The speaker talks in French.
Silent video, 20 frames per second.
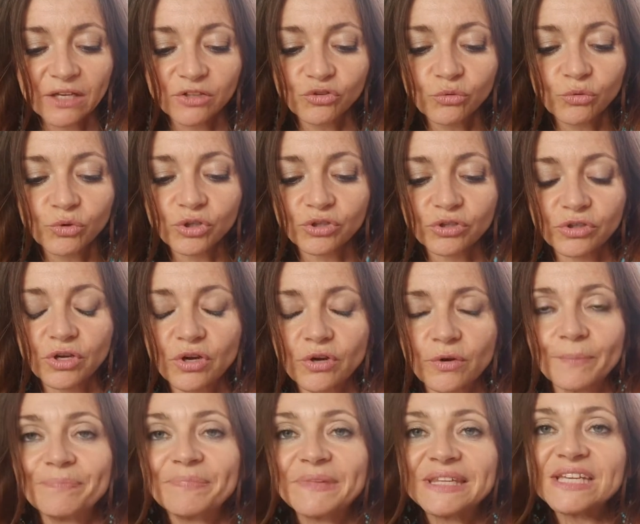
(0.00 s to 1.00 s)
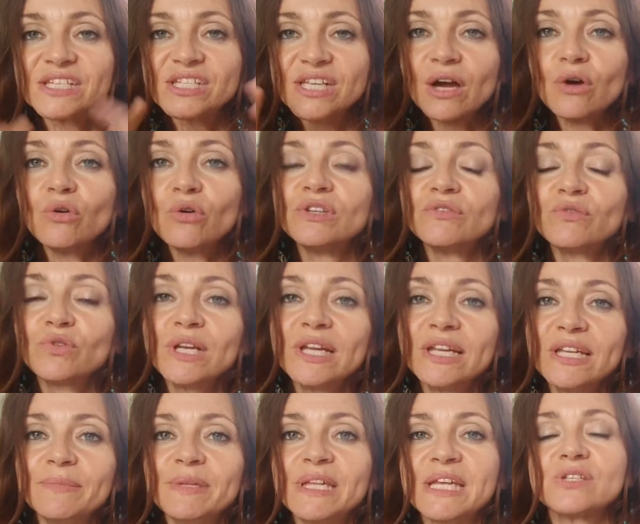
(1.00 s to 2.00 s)
Donc euh, déjà au niveau de
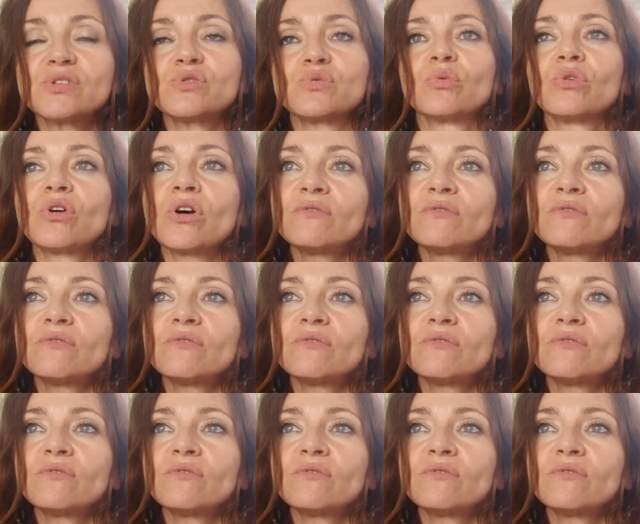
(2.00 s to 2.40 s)
l'élimination,